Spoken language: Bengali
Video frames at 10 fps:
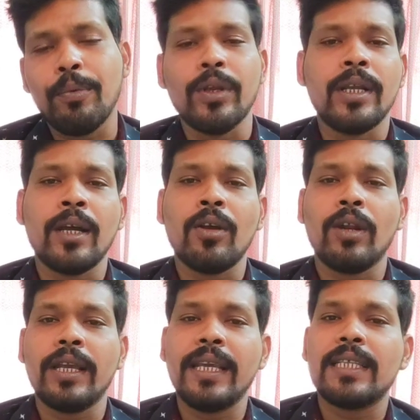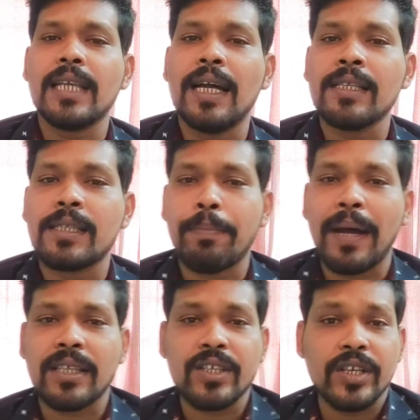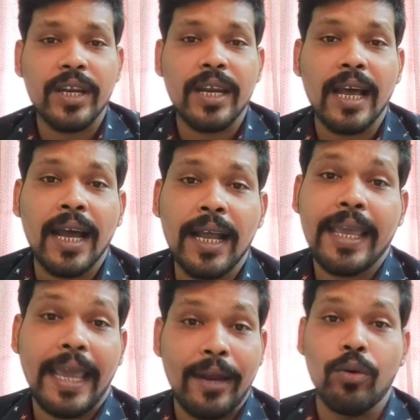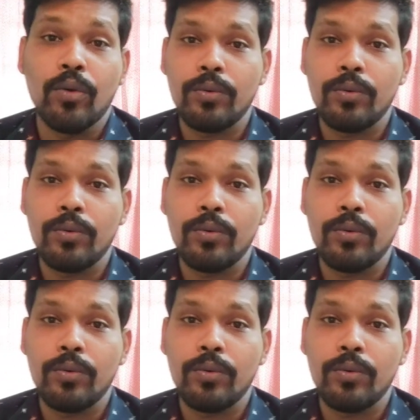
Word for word: পরীক্ষার হলে গিয়ে চান্স পাচ্ছে না কেন